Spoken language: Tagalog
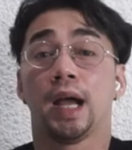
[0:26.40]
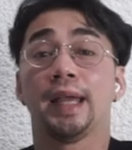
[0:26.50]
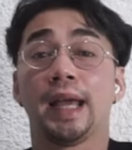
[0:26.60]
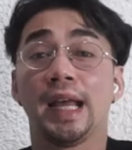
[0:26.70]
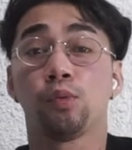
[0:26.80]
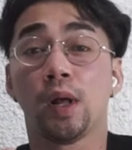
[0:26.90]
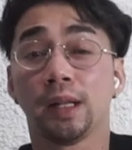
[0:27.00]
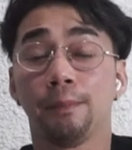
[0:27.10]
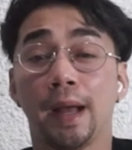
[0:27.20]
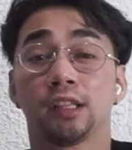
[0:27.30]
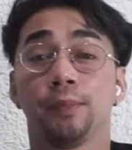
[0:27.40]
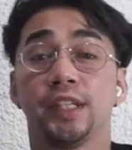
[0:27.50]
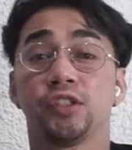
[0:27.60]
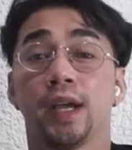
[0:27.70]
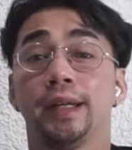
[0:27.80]
Hi guys! Welcome back to
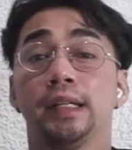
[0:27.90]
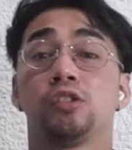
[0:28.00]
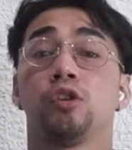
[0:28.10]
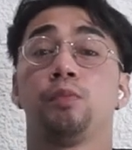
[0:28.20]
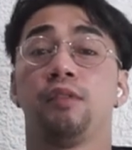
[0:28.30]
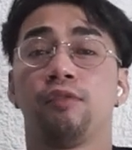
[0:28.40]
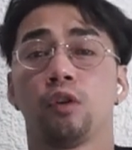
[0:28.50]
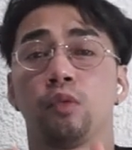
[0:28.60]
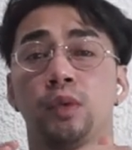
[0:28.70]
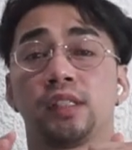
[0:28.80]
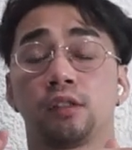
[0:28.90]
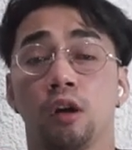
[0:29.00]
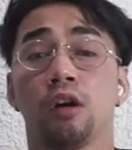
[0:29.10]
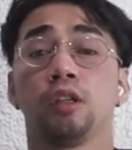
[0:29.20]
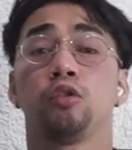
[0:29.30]
my channel. So before we
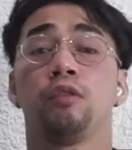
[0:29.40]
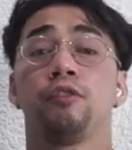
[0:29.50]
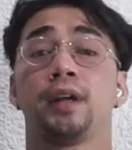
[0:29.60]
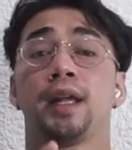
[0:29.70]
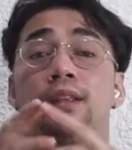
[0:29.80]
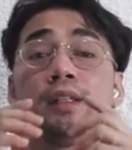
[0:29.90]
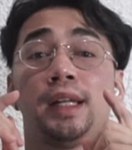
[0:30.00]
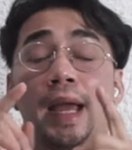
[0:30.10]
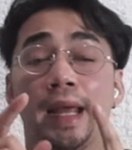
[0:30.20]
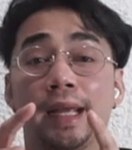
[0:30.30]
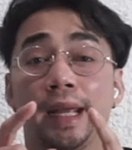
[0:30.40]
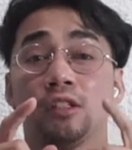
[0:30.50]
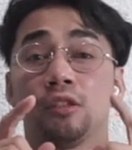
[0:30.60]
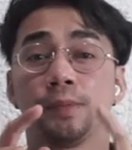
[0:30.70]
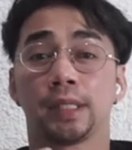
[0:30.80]
start, don't forget to like
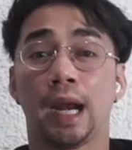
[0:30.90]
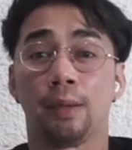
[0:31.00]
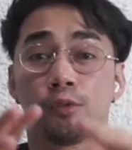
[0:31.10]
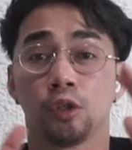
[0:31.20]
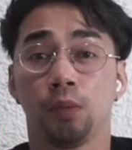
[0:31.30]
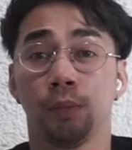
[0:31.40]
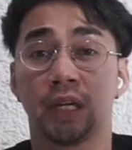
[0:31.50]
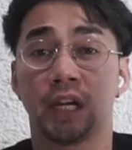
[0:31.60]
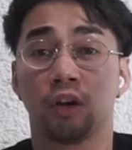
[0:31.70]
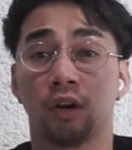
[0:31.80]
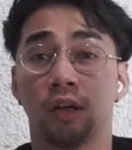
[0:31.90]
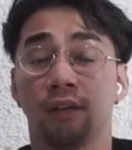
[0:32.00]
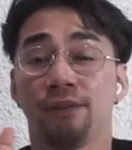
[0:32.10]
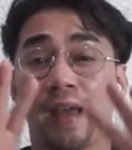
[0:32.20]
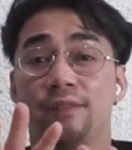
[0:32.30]
and subscribe. So bibigay ko kayo
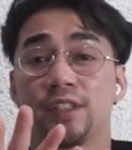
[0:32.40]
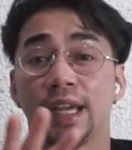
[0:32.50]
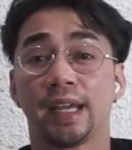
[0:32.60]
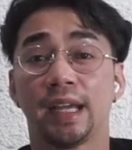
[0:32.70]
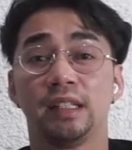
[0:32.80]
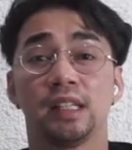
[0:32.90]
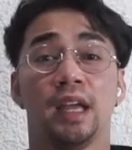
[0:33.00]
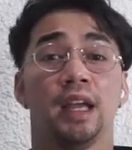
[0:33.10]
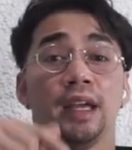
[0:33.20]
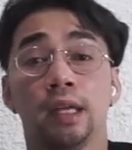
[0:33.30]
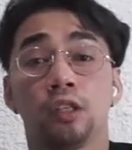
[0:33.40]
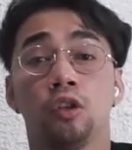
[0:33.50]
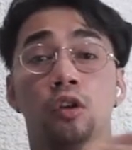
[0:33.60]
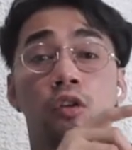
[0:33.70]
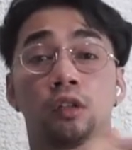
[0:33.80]
ng 5 seconds. Hit
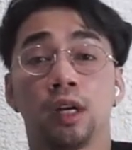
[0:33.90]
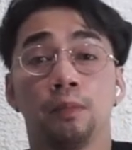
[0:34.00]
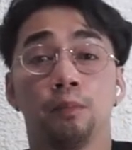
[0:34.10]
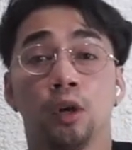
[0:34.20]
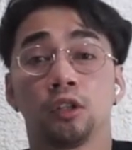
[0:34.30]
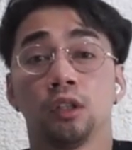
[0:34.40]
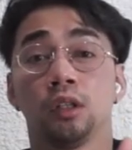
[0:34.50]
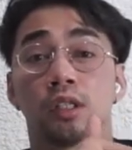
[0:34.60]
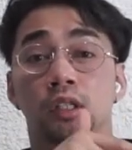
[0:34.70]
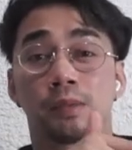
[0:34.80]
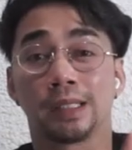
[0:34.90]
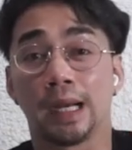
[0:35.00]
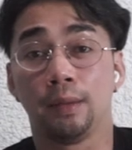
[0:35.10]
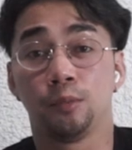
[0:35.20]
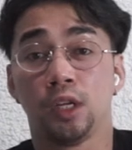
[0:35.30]
nyo yung red button na
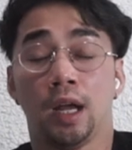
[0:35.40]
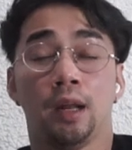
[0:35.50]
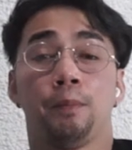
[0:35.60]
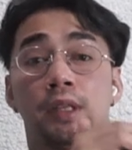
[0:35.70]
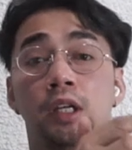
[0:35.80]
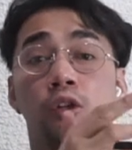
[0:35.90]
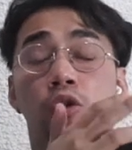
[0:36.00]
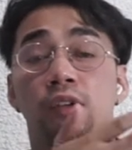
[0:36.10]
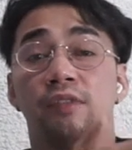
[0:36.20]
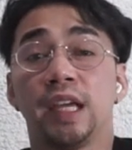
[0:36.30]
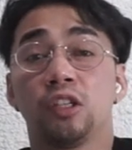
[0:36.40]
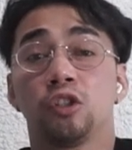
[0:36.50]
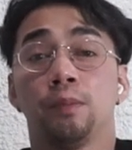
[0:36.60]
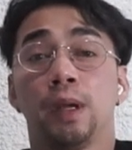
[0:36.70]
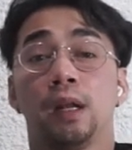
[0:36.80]
subscribe dyan. Pati yung
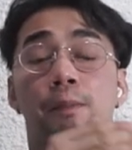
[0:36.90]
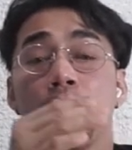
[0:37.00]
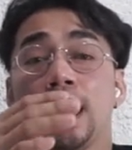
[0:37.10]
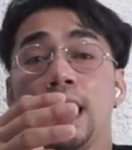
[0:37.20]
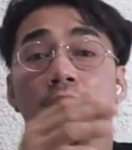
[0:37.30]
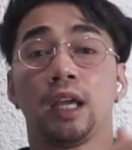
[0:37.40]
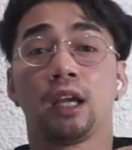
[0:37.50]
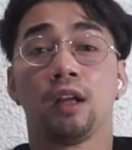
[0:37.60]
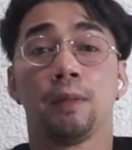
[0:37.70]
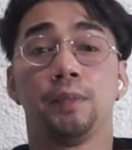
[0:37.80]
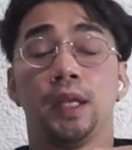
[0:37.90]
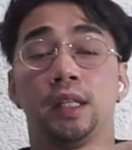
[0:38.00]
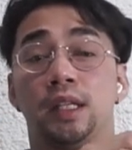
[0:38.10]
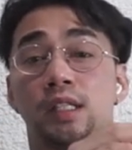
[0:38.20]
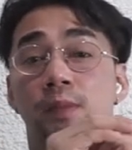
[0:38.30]
notification bell para lagi kayong
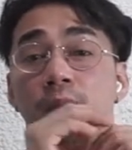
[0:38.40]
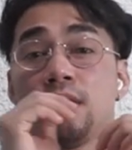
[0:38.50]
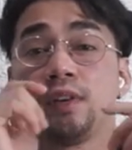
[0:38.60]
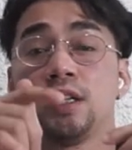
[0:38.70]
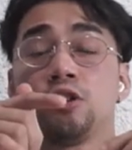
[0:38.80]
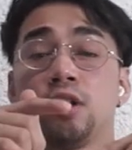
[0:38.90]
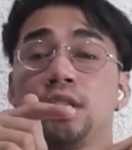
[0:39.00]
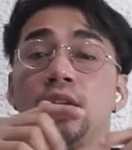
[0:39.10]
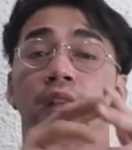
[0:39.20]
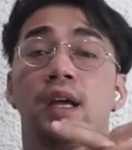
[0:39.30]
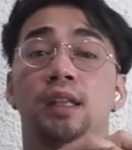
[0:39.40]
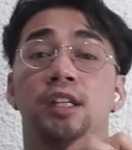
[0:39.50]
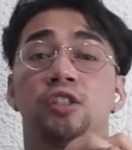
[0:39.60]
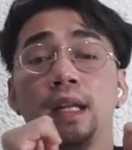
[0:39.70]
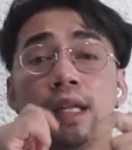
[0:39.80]
updated sa mga French content
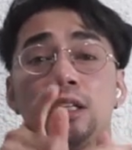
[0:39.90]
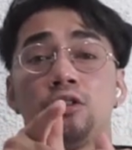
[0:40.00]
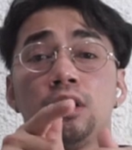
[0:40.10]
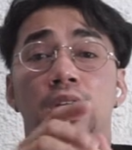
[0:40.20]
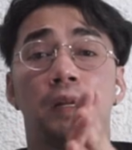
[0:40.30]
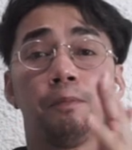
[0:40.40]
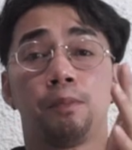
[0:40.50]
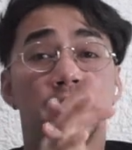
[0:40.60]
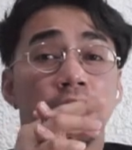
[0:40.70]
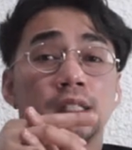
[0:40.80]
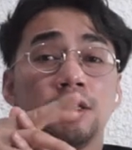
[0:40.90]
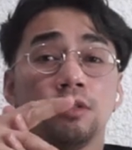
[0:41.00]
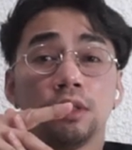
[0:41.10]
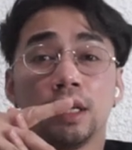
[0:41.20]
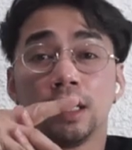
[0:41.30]
natin. And hit nyo na rin please
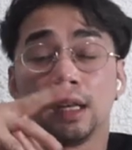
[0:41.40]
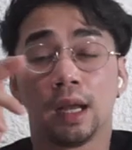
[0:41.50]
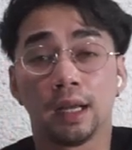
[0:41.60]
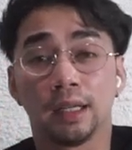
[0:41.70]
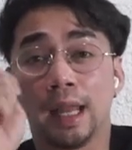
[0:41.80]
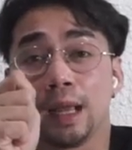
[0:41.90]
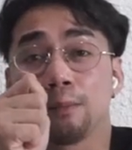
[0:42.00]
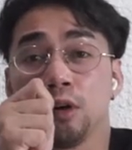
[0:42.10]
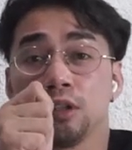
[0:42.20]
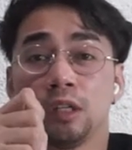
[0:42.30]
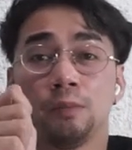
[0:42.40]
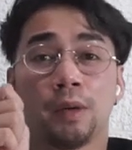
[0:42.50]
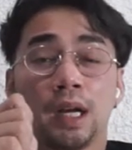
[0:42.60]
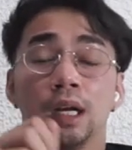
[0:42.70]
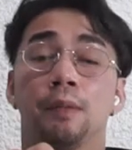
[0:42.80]
yung uh, like button
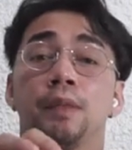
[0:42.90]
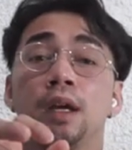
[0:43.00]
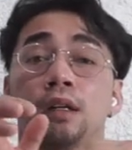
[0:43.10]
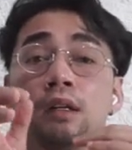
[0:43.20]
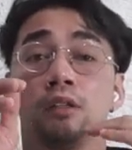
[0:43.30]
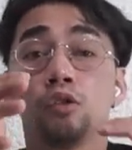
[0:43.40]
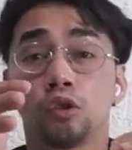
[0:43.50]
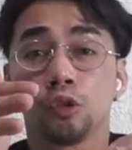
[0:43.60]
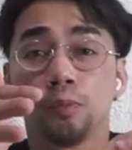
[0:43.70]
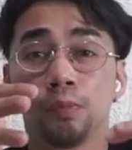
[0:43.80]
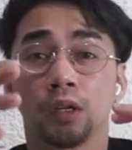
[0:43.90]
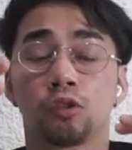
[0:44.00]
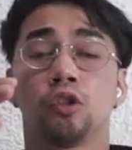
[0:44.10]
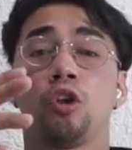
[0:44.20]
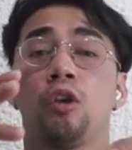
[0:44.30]
para alam ng YouTube na
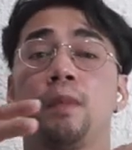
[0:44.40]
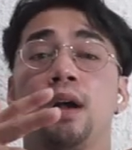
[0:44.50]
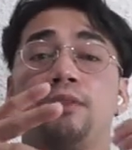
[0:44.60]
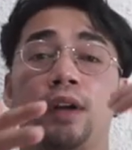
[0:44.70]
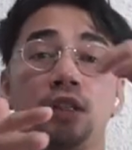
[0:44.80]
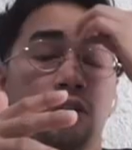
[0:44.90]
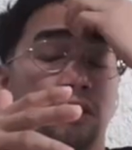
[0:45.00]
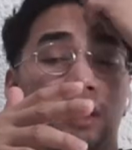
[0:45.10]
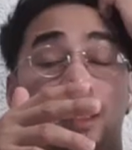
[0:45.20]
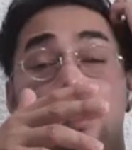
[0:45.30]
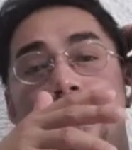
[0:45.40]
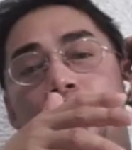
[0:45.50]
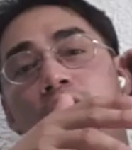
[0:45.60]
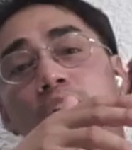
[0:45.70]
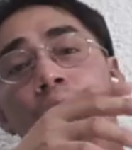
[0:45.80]
gusto nyo yung mga French content na
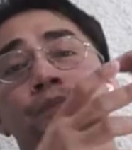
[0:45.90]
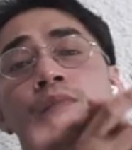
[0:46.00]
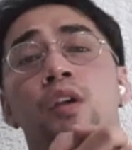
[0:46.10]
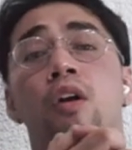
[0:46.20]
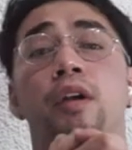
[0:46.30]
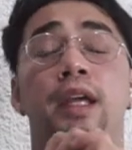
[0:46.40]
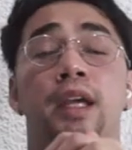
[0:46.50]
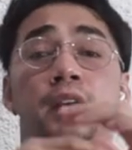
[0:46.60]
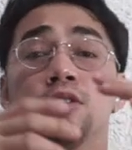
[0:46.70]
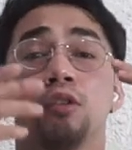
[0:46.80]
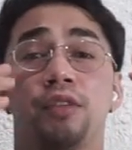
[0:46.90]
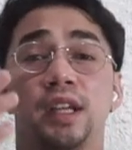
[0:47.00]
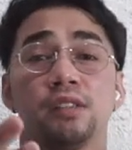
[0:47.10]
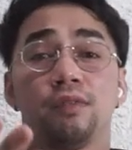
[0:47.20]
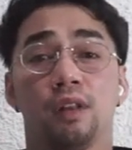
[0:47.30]
ganito. Okay, so
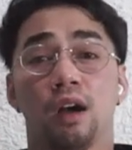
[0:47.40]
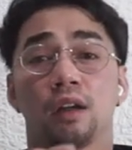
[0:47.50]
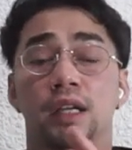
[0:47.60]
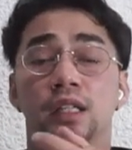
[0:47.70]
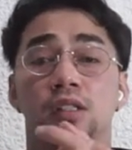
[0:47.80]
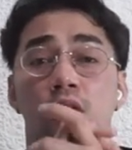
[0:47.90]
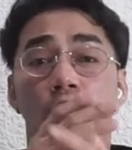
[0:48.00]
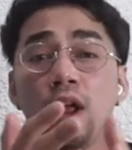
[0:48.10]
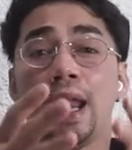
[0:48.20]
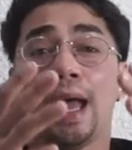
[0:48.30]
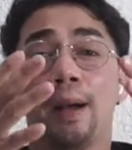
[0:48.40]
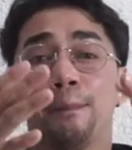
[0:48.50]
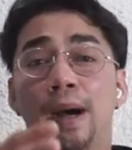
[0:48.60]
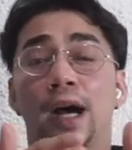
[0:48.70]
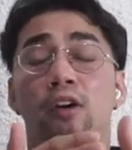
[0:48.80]
this vlog is all
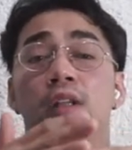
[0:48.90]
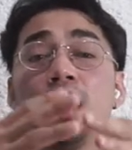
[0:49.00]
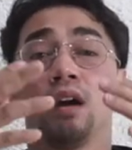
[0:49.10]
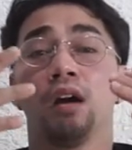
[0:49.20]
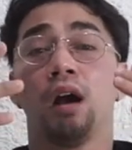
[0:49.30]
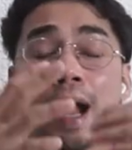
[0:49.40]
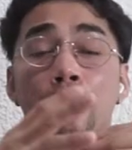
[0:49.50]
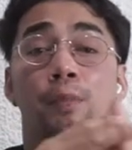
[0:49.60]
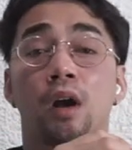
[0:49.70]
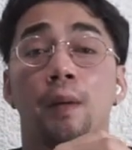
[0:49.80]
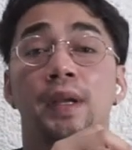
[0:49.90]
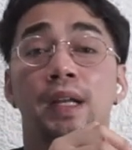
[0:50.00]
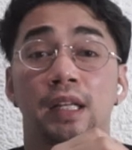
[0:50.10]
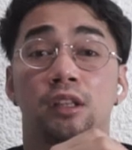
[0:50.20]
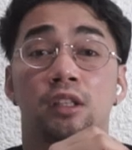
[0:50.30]
about our
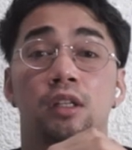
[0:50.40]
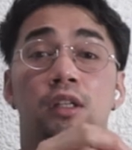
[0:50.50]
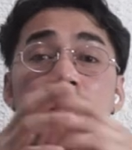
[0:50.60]
upcoming litter.